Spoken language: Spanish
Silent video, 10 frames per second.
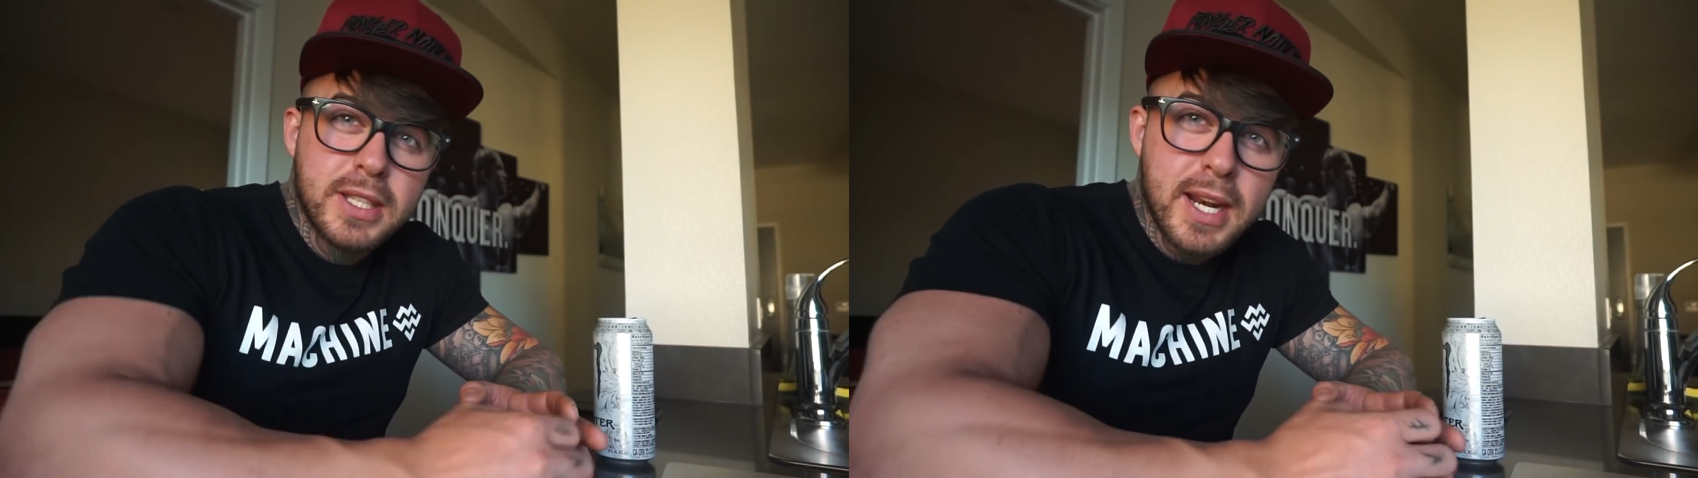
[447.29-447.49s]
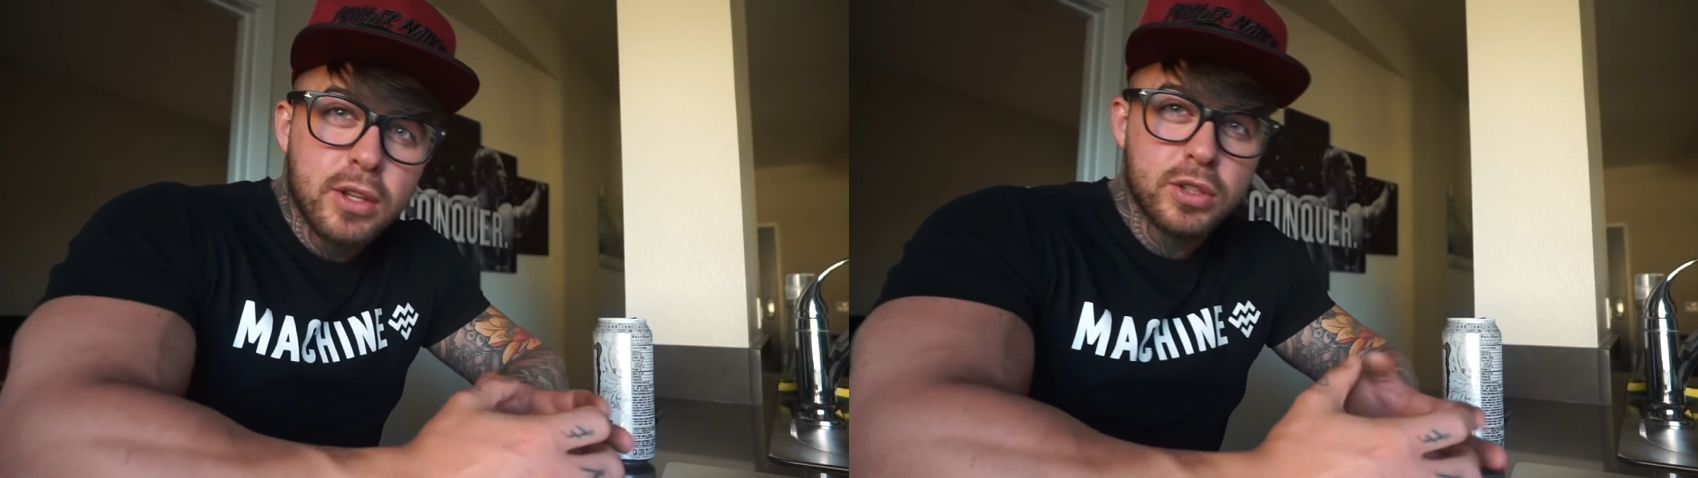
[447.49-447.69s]

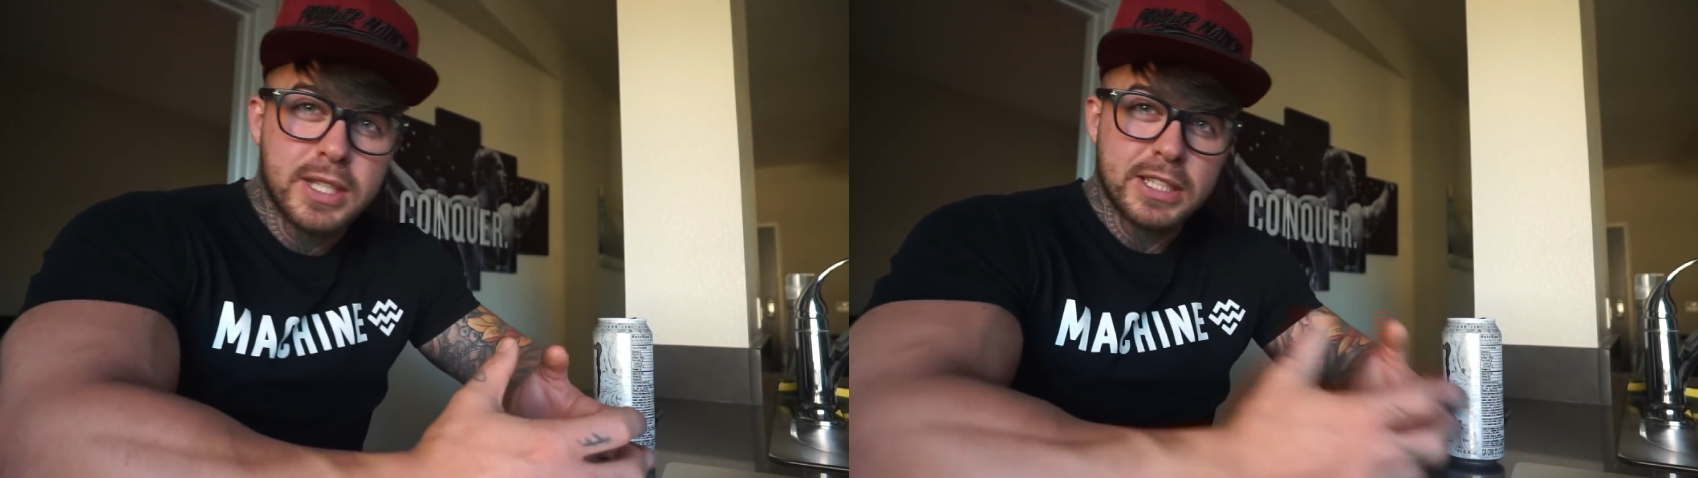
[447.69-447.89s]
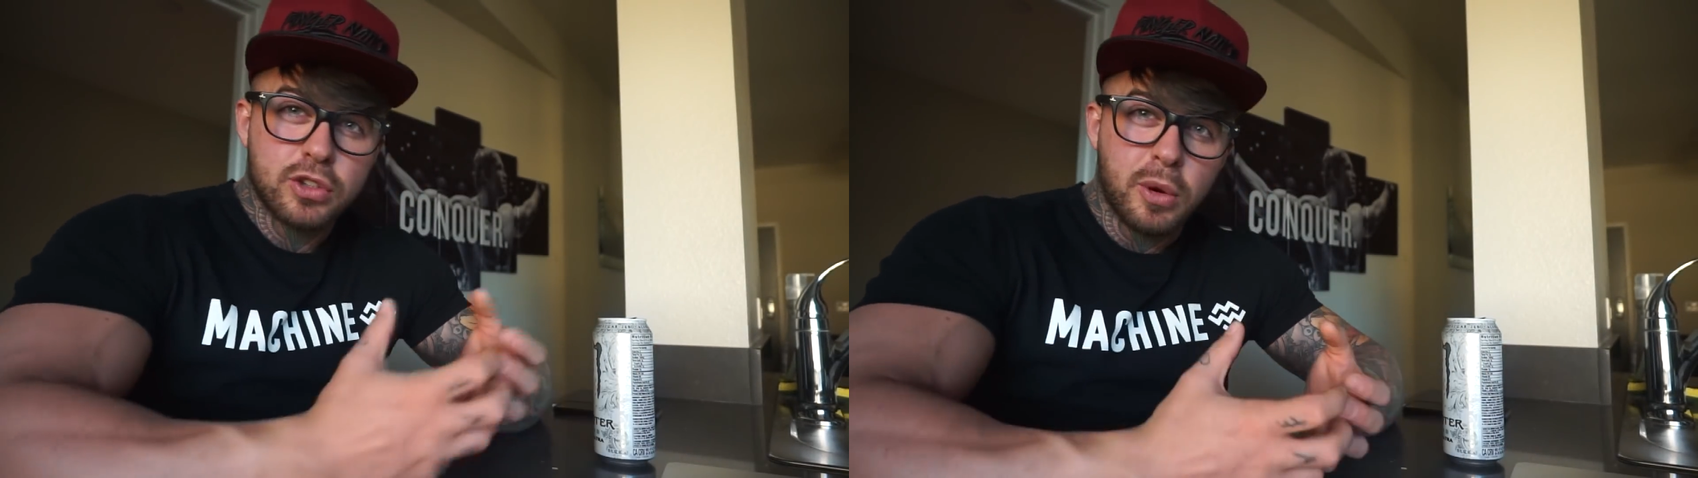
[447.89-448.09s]
hidratos
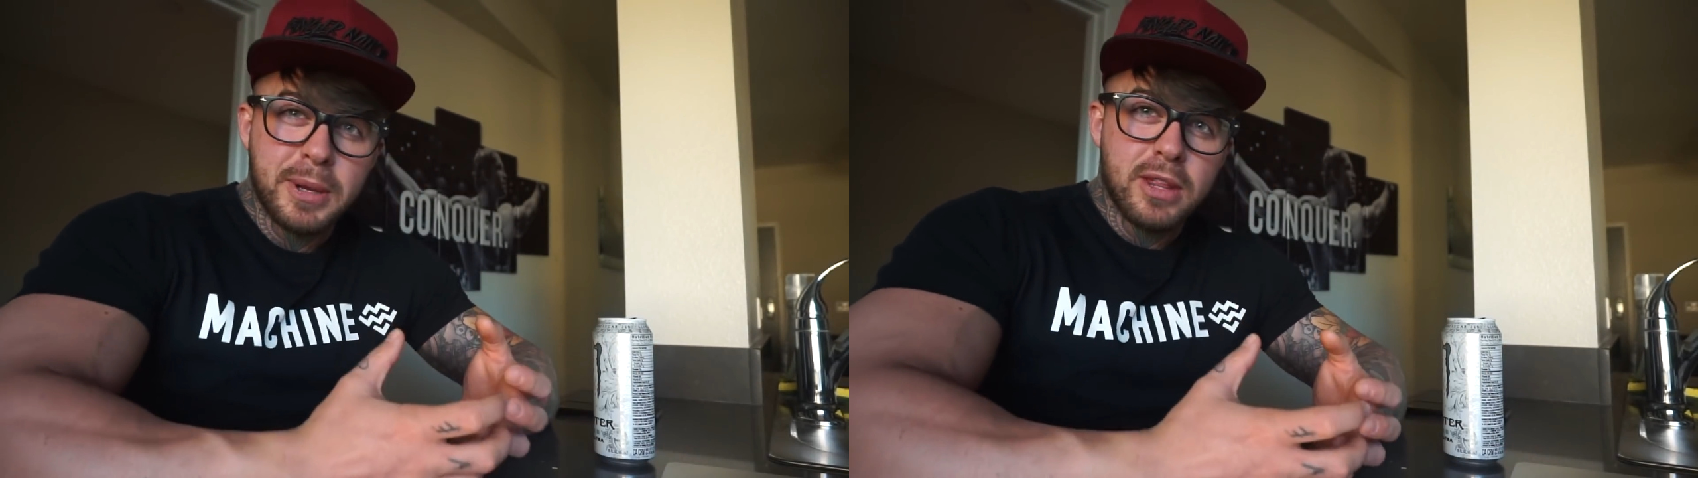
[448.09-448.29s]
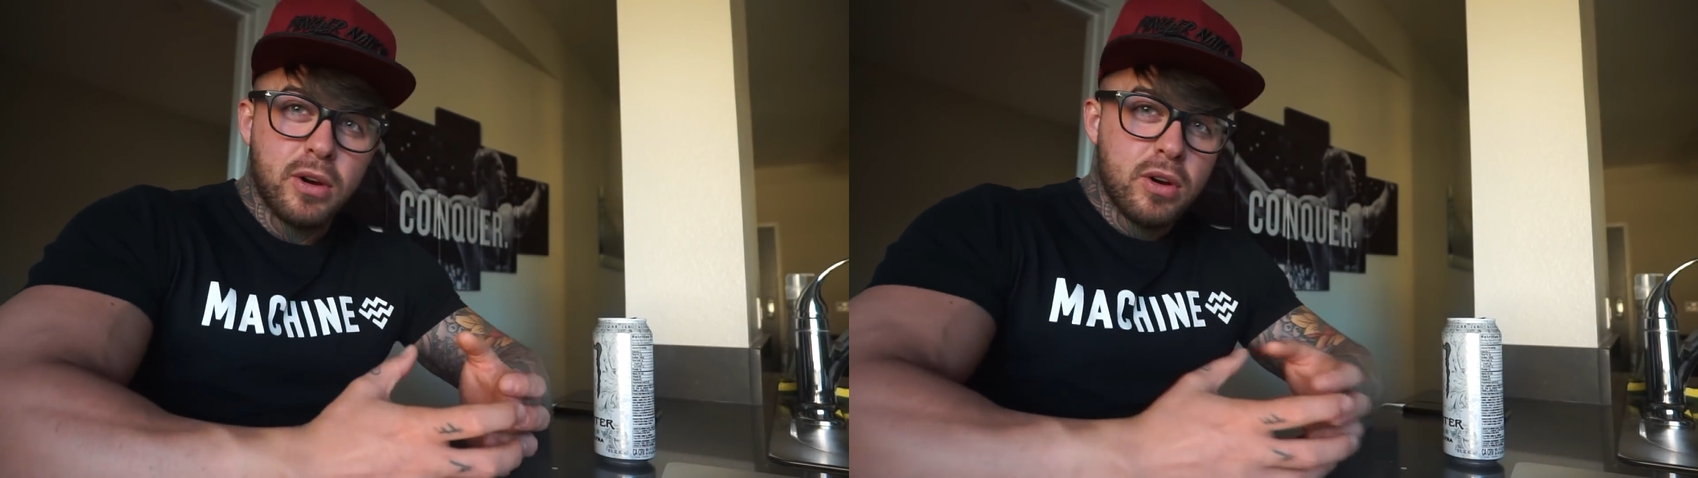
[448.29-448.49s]
que has
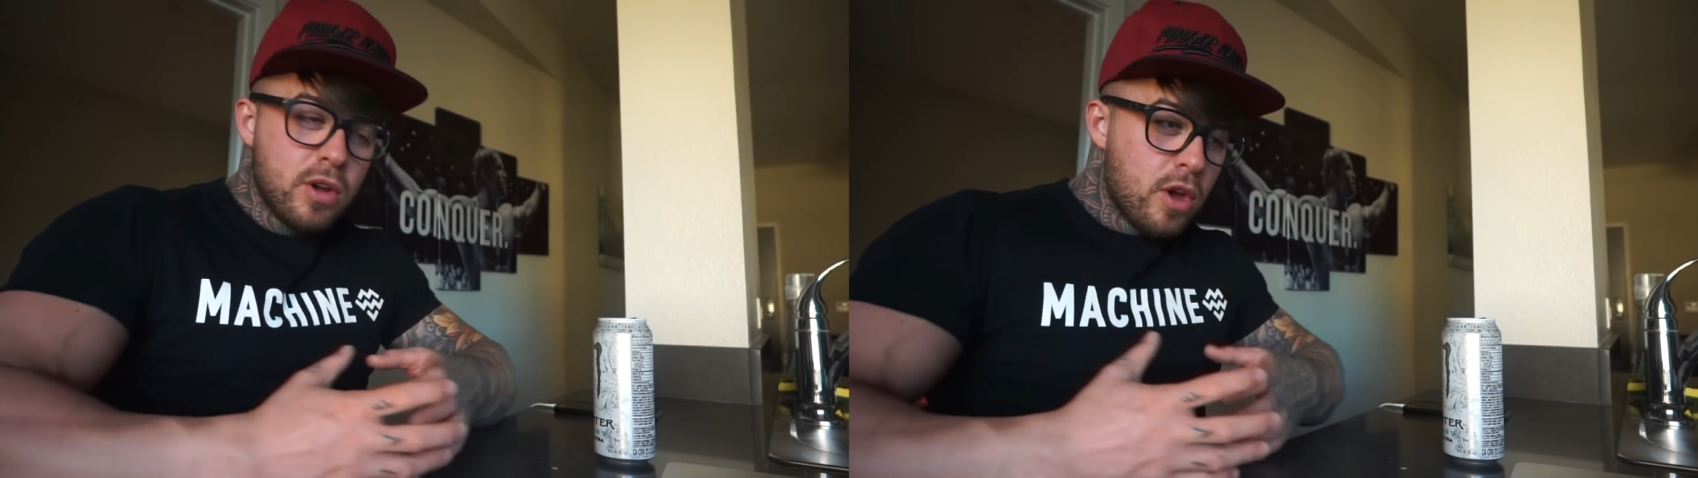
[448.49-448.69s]
comido